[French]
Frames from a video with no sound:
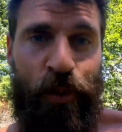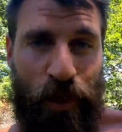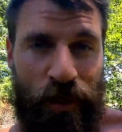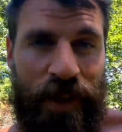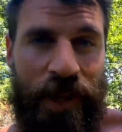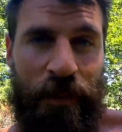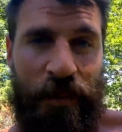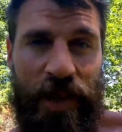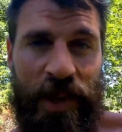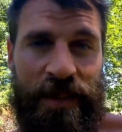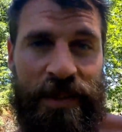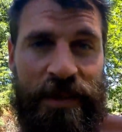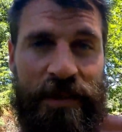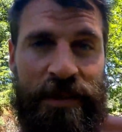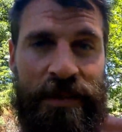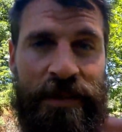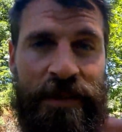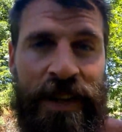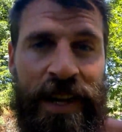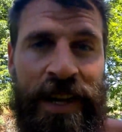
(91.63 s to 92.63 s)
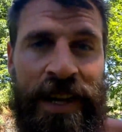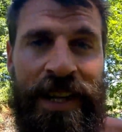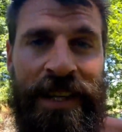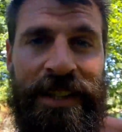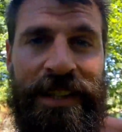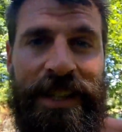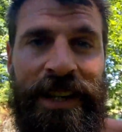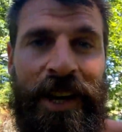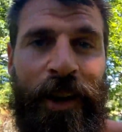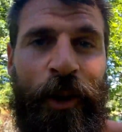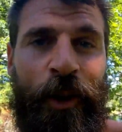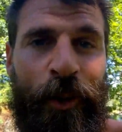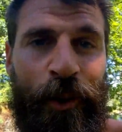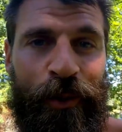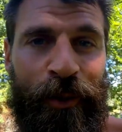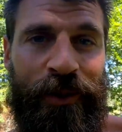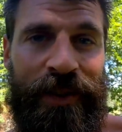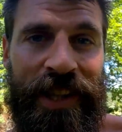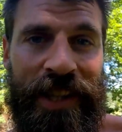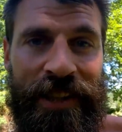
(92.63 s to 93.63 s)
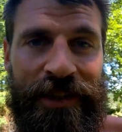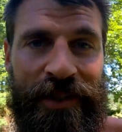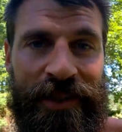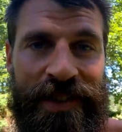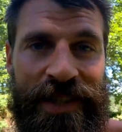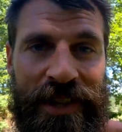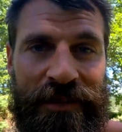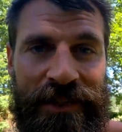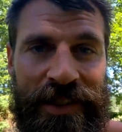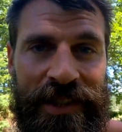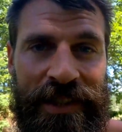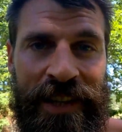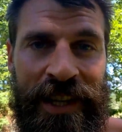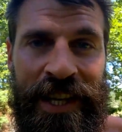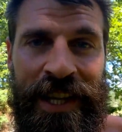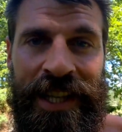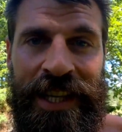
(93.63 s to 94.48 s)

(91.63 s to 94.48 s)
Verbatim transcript: toutes les personnes qu'il a rencontrées dans sa vie.